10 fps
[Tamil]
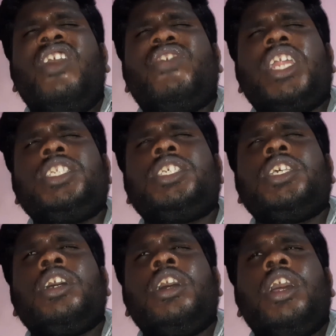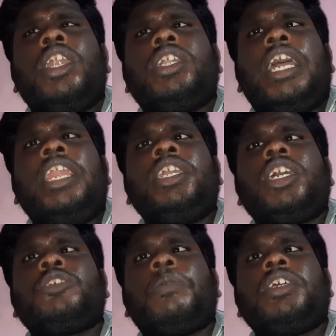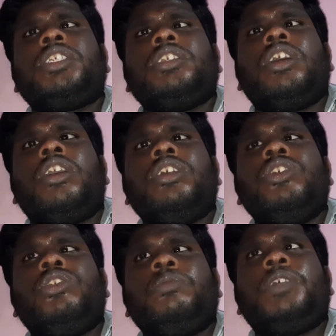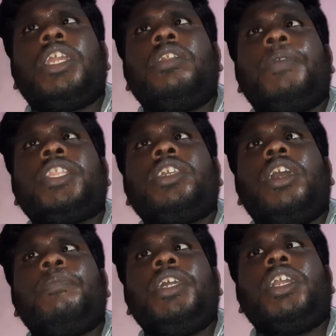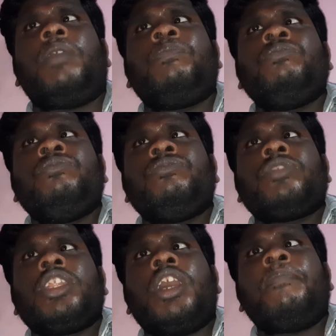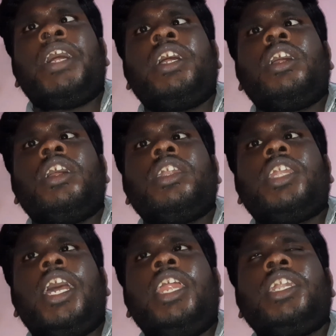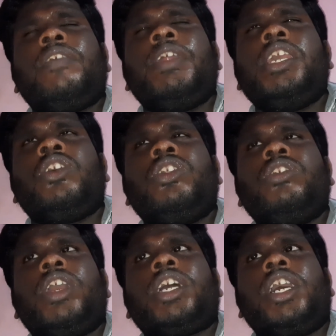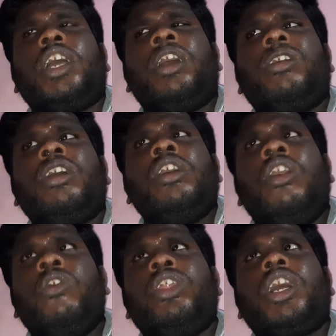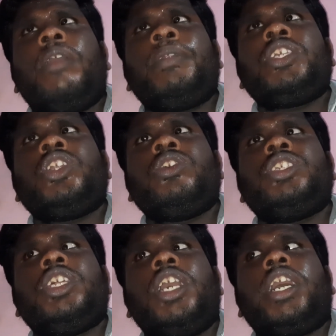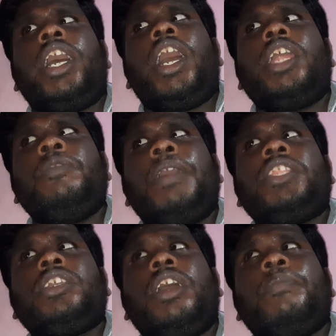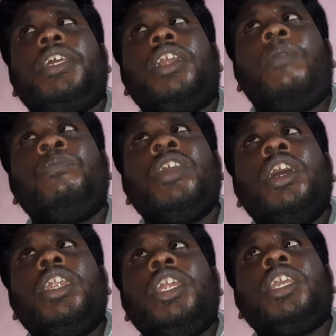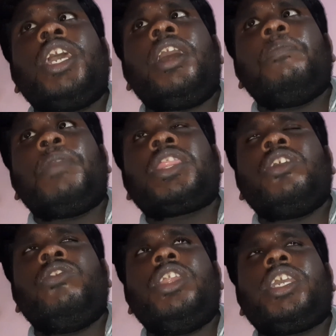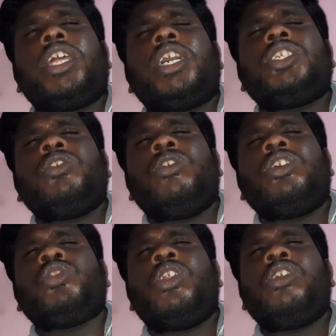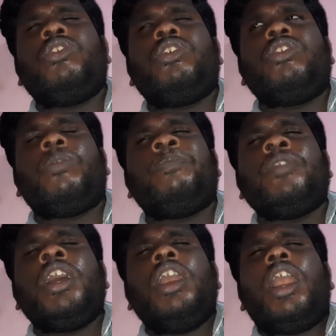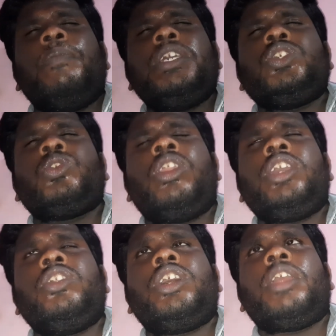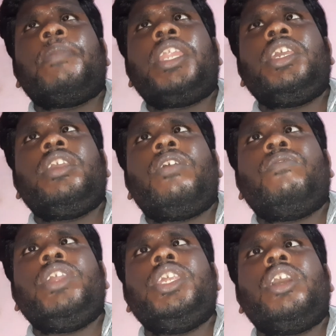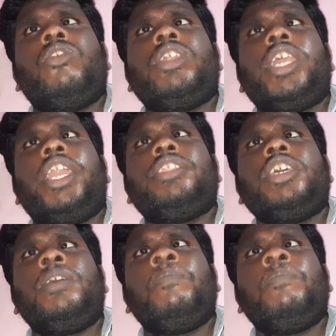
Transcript: ஃப்ரெண்ட்ஸ் டேலண்ட் எக்ஸ்பிரஸ் யூடியூப் சேனல் பார்த்தீங்க அப்படின்னா நம்ம டேலண்ட்டை வெளியே கொண்டு வரக்காக ஒரு காம்படிஷன் வச்சுருக்காங்க அது பார்த்தீங்க அப்படின்னா நீங்கள் மற்றவங்களுக்கு ஏதாச்சும் ஒன்று சொல்லி கொடுக்கணும் அப்படி சொல்லி கொடுக்குற மாதிரி வீடியோ ஒன்று எடுத்து